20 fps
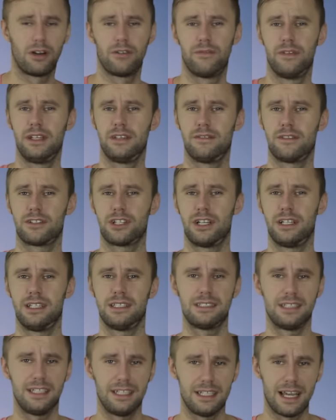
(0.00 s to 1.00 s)
auch wenn ich
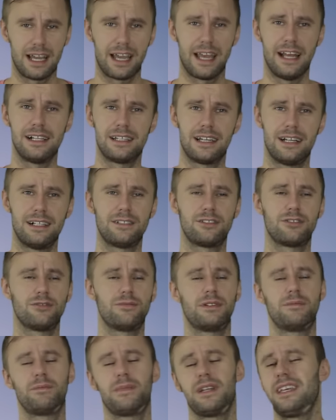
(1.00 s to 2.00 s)
wahrscheinlich zehn Jahre älter als
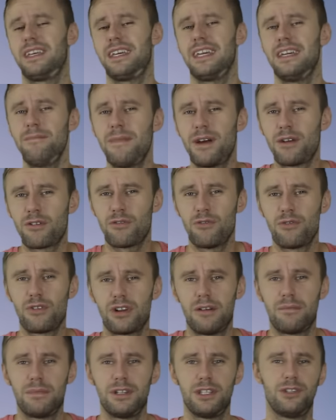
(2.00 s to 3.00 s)
du bin, bin ich immer noch
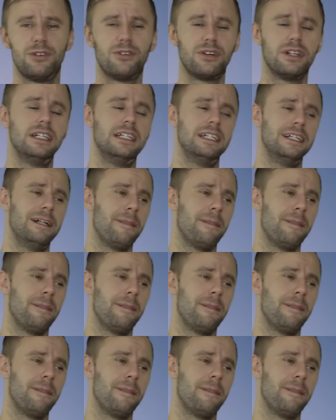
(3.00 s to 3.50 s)
unglaublich jung.